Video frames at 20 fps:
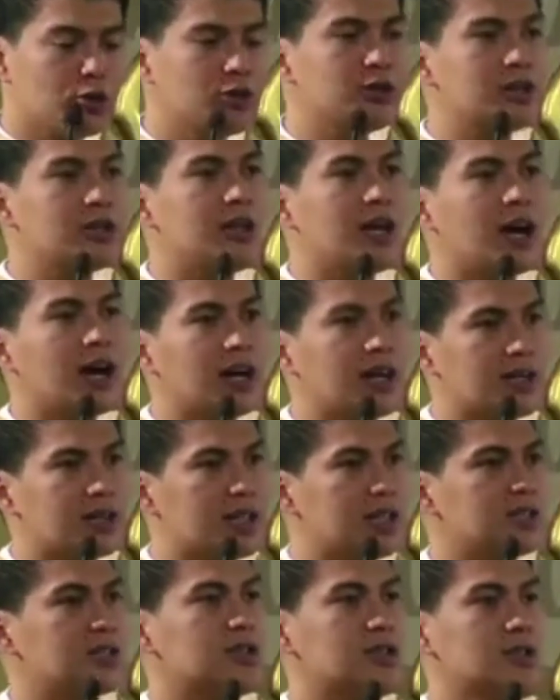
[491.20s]
ang
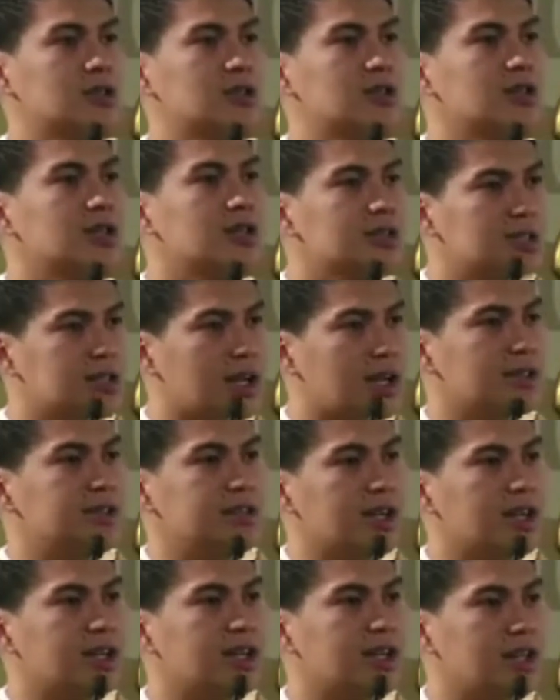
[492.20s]
atensyon sa
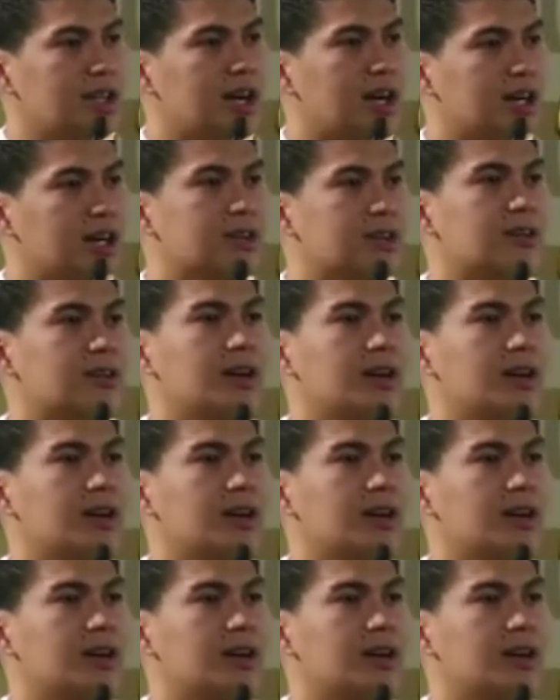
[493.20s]
Kanyang ginagawa.